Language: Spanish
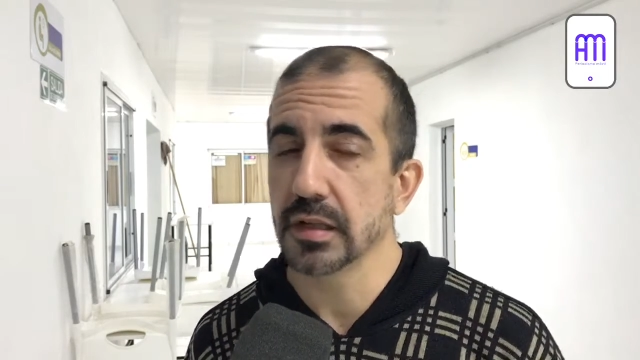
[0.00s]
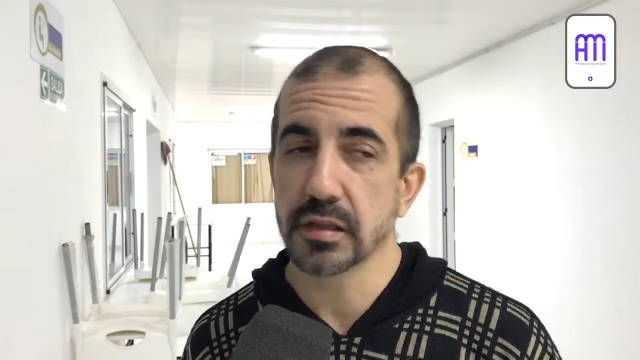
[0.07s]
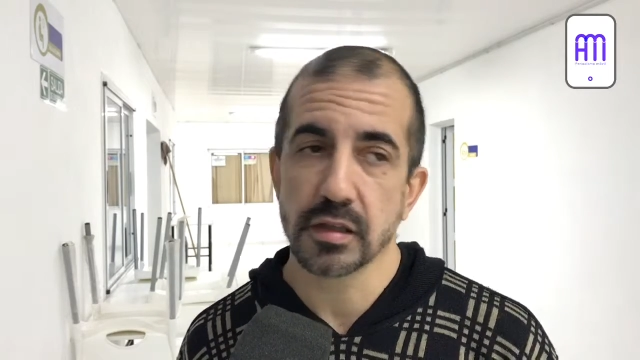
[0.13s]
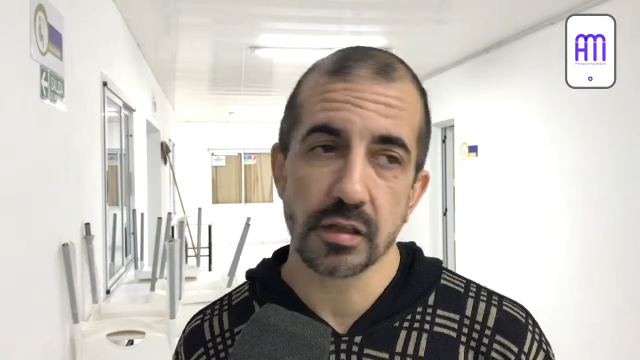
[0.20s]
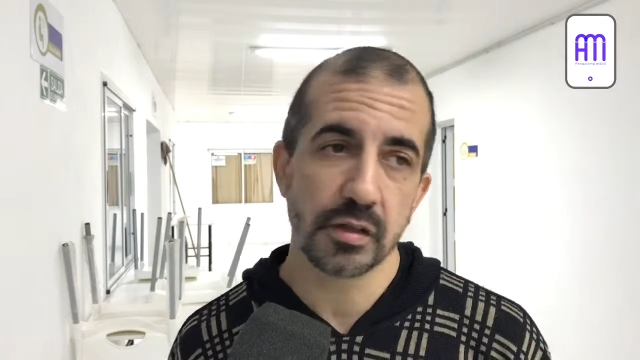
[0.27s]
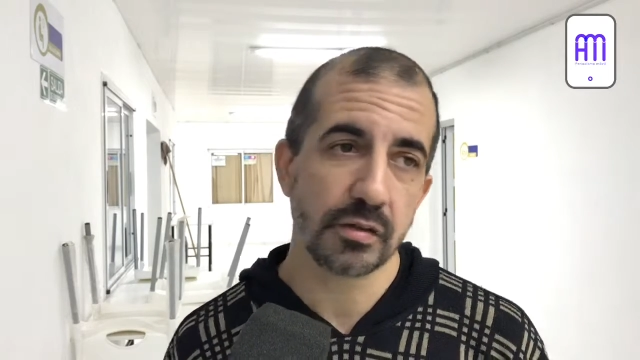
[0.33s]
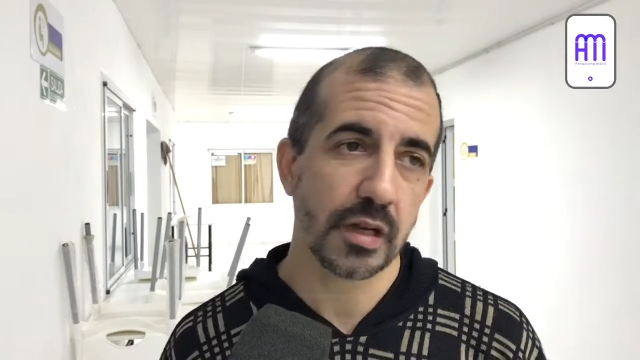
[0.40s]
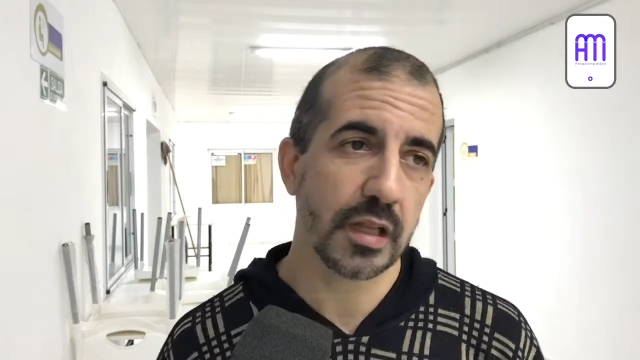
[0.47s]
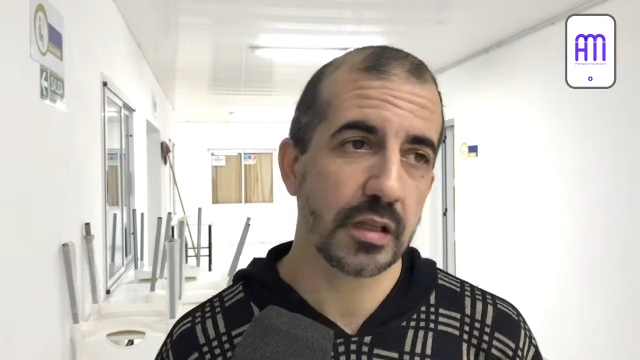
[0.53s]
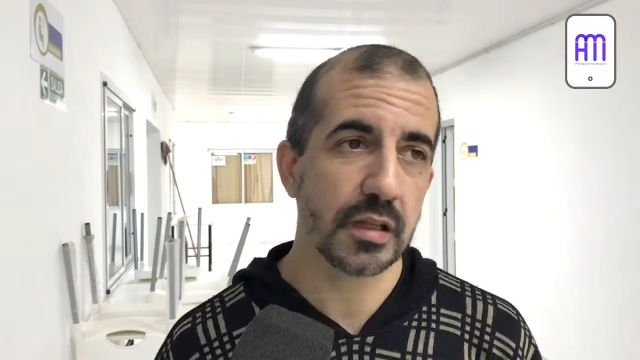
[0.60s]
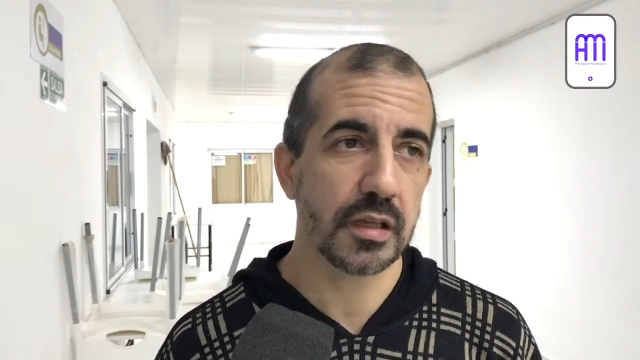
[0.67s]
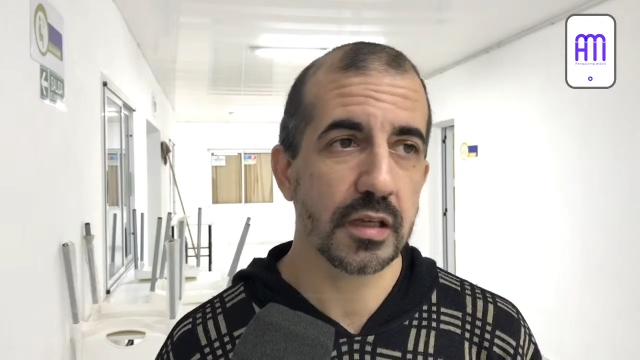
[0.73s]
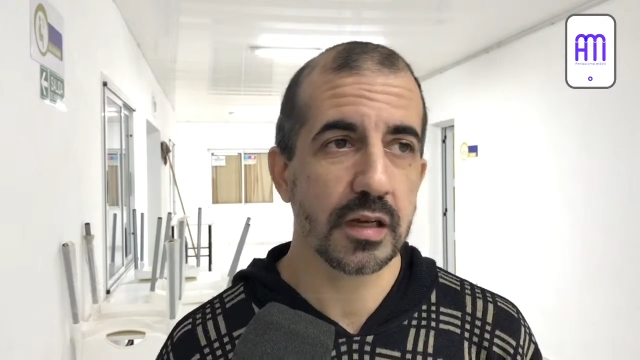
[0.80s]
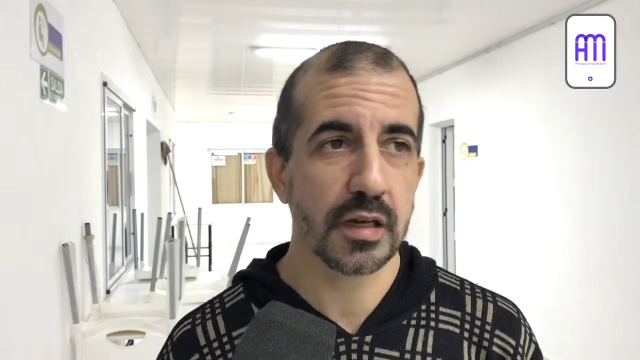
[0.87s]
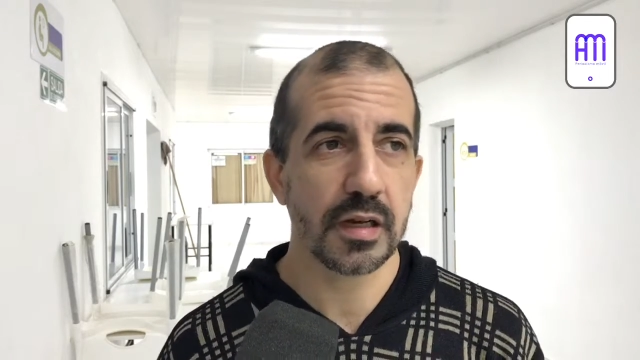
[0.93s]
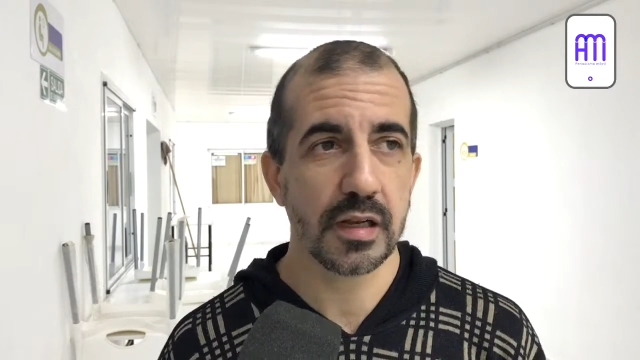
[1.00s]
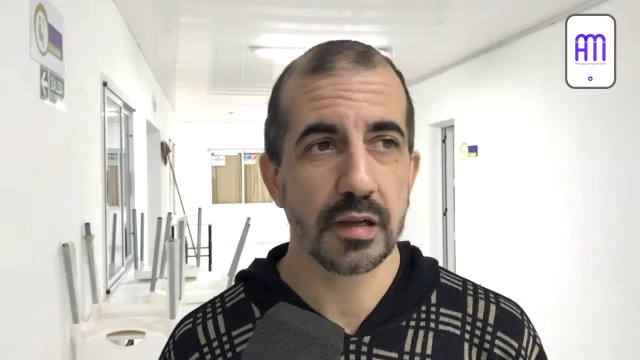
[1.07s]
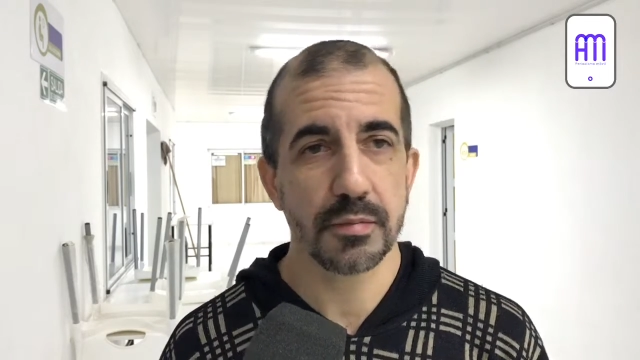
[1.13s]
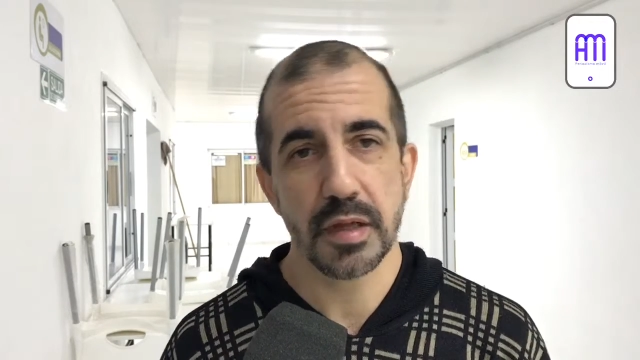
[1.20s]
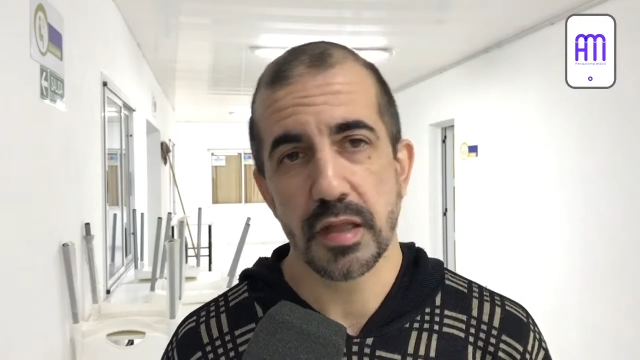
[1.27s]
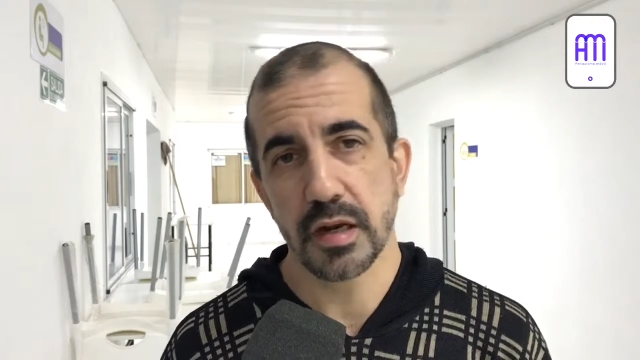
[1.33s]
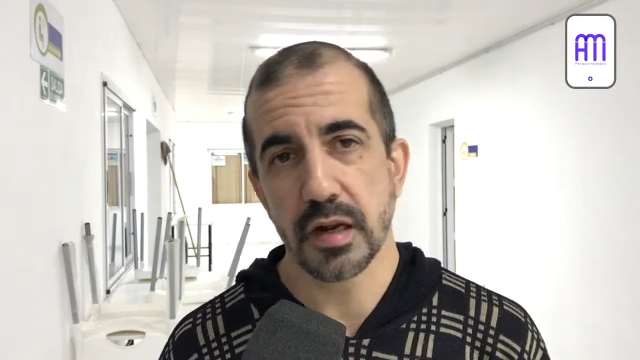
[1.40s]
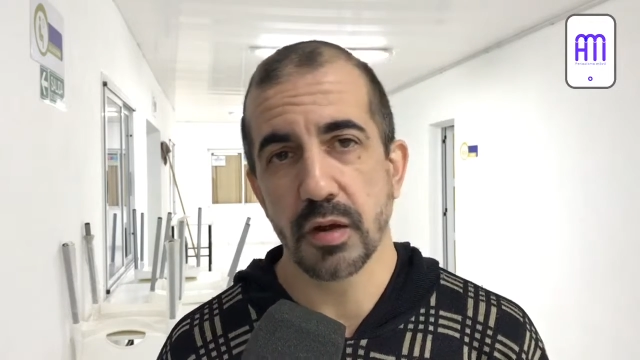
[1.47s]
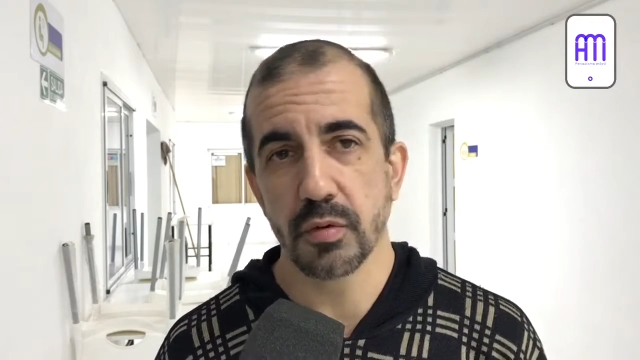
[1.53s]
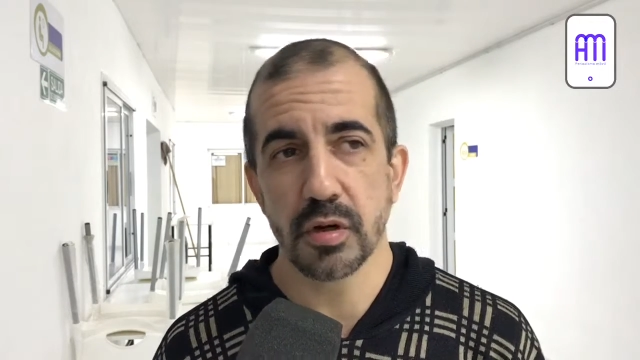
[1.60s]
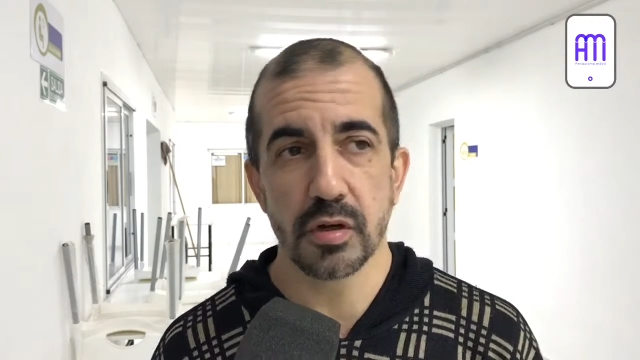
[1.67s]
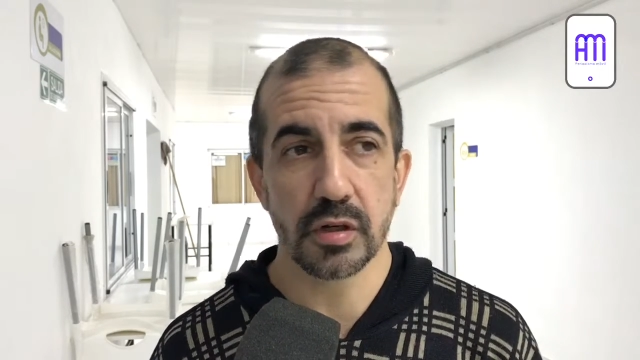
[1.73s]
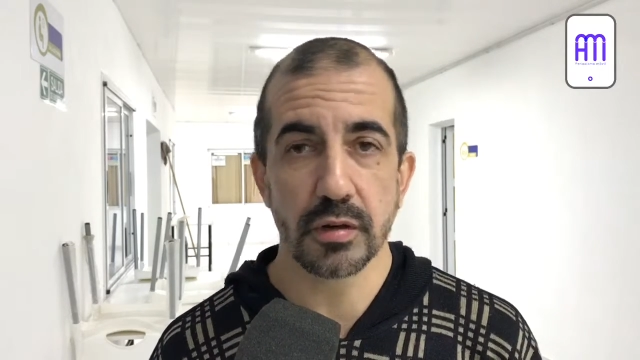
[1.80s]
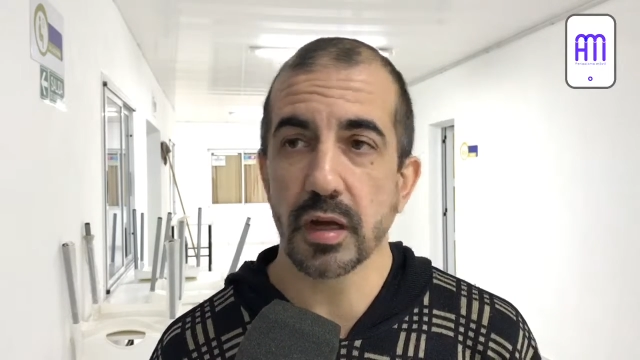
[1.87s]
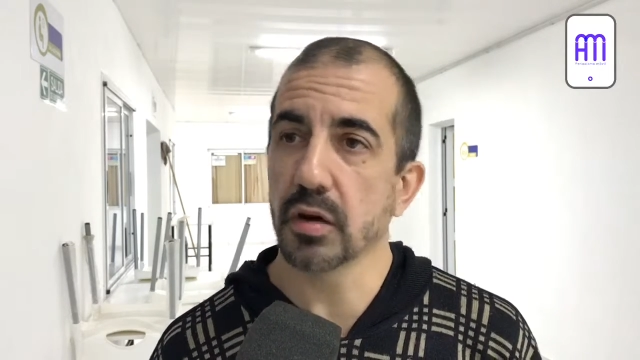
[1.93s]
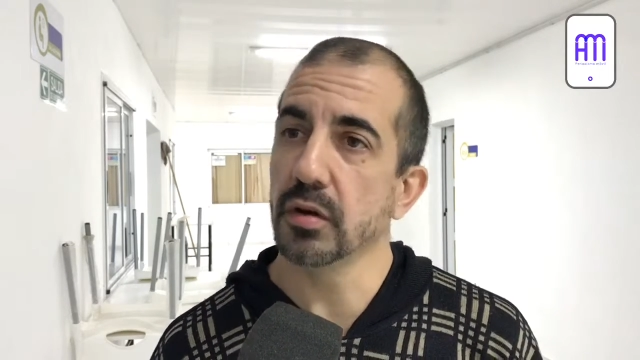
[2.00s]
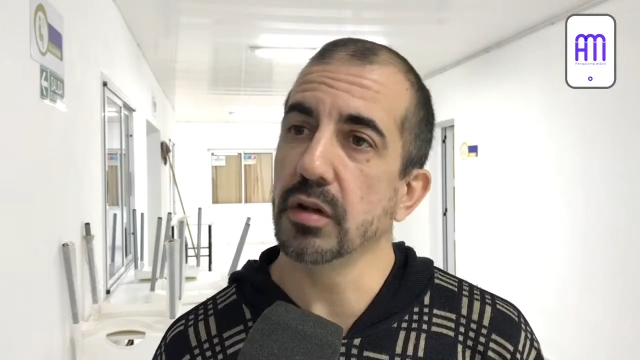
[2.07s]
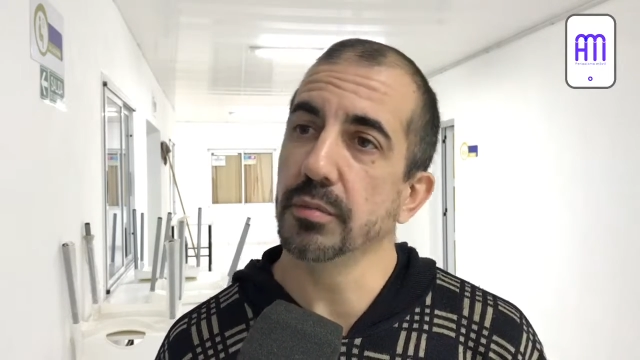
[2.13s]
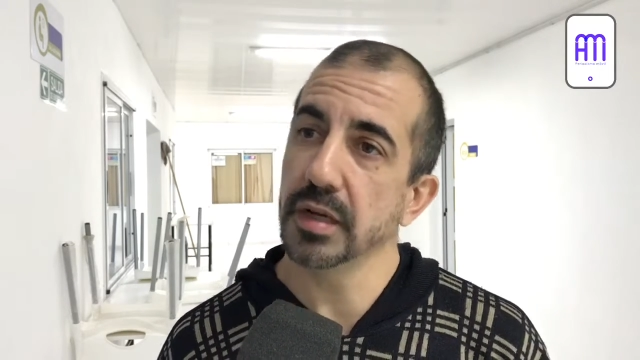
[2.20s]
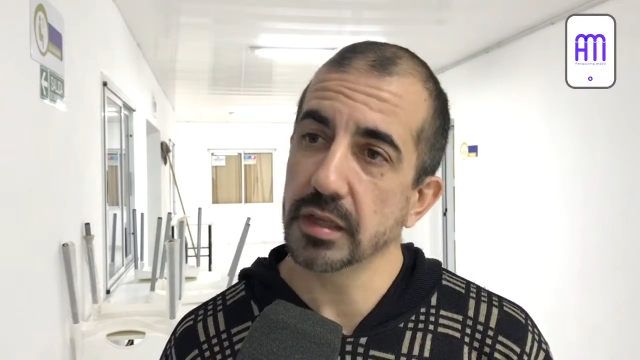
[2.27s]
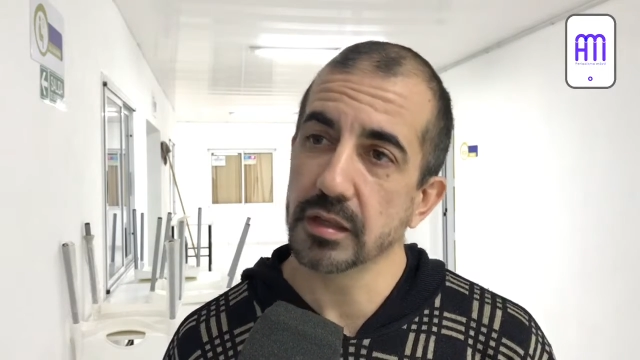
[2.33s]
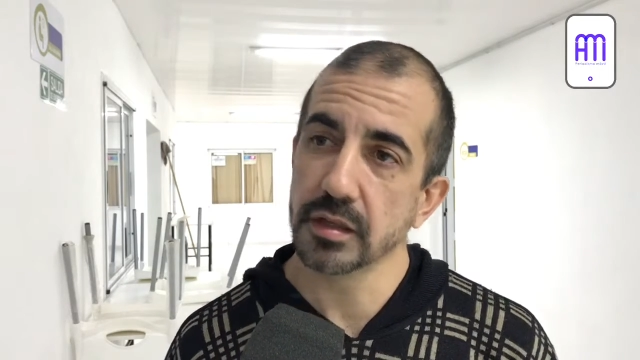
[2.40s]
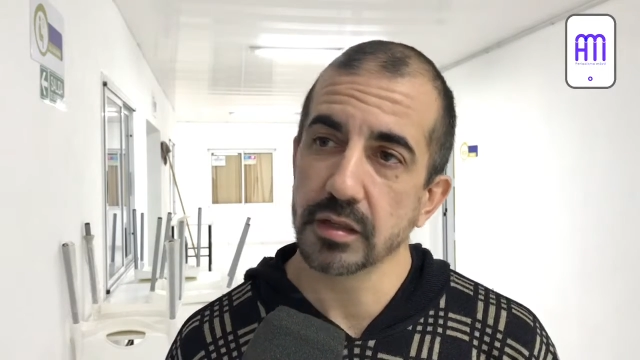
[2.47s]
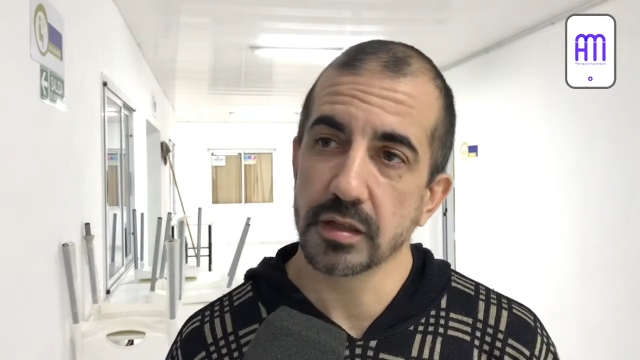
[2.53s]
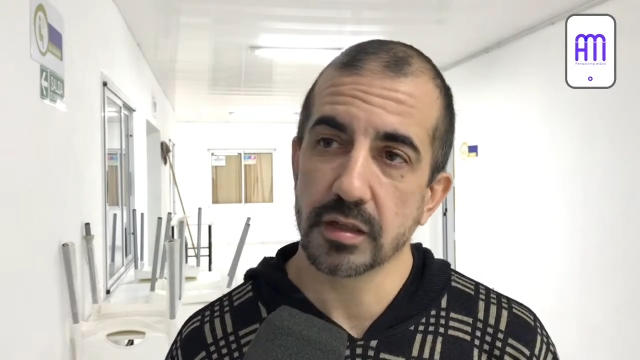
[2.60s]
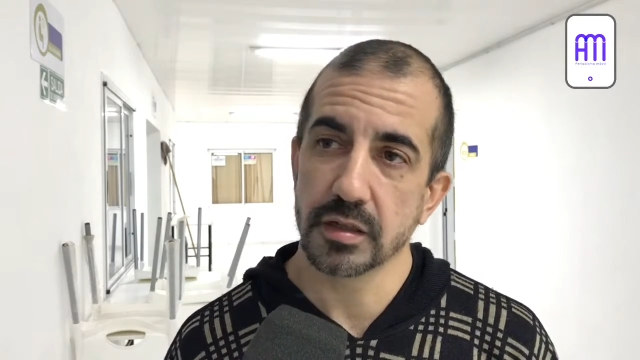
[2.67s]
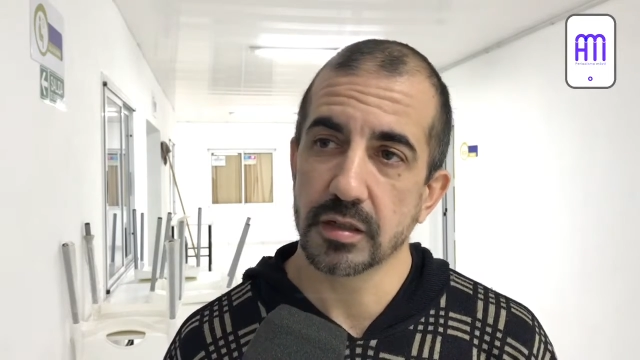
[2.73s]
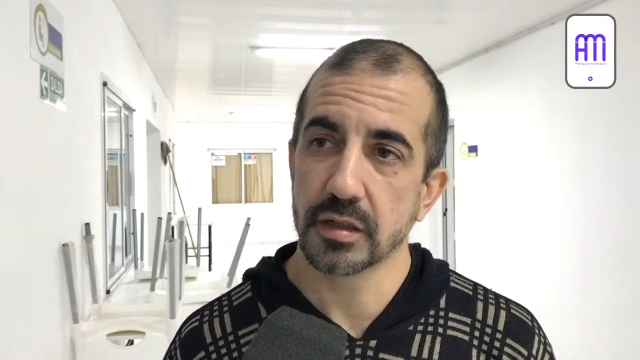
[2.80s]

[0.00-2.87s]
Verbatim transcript: el tío, la tía, la madre, el abuelo, que vengan con el mate